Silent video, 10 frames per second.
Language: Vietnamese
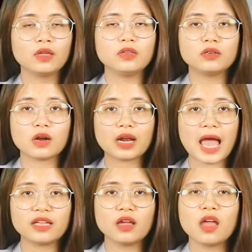Nhưng ngược
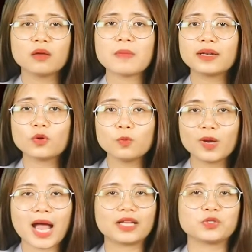lại, bạn
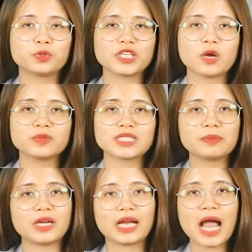cũng khá chú trọng
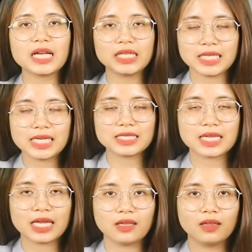xem người khác nghĩ
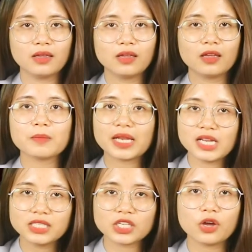gì. Bạn
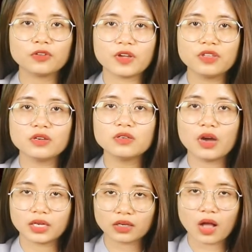thích chơi với những
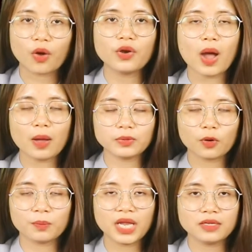người có đầu óc
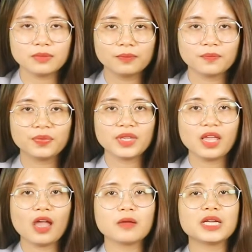thông minh.
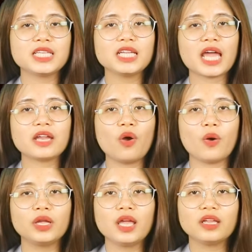Bạn thích thay
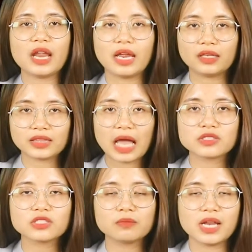đổi để
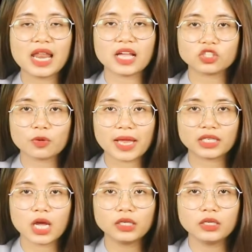tạo sự mới lạ cho bản
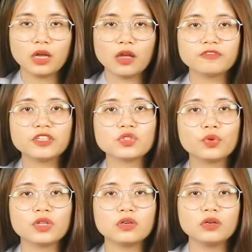thân, ví
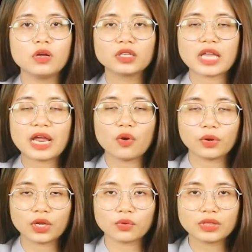dụ như thay
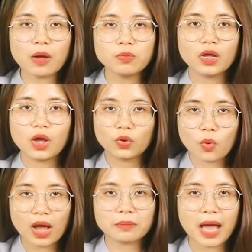đổi kiểu tóc,
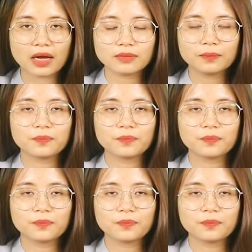gu ăn mặc.